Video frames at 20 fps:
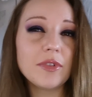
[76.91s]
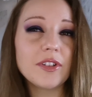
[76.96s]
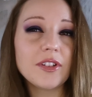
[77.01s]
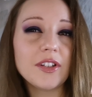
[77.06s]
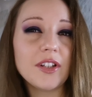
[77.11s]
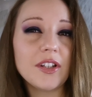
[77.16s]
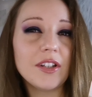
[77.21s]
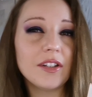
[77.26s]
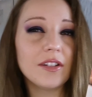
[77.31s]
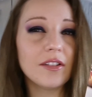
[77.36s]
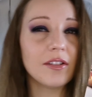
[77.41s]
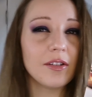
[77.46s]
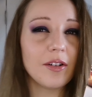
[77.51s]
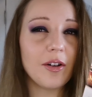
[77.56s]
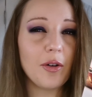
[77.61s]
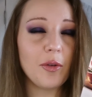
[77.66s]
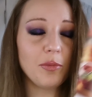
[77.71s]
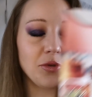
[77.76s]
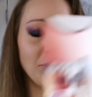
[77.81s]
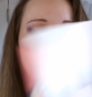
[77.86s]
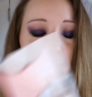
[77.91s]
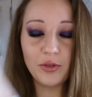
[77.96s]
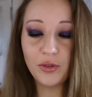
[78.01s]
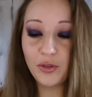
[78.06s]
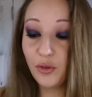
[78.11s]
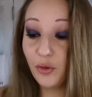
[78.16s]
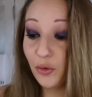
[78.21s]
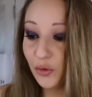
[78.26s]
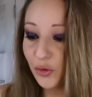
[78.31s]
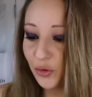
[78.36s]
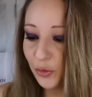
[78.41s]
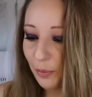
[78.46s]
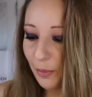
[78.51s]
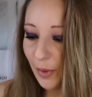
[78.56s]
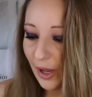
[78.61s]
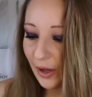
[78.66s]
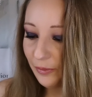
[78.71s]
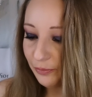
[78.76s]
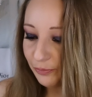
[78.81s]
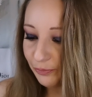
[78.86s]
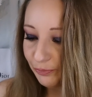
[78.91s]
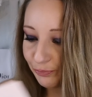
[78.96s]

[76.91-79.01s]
c'est euh, ambiance spa.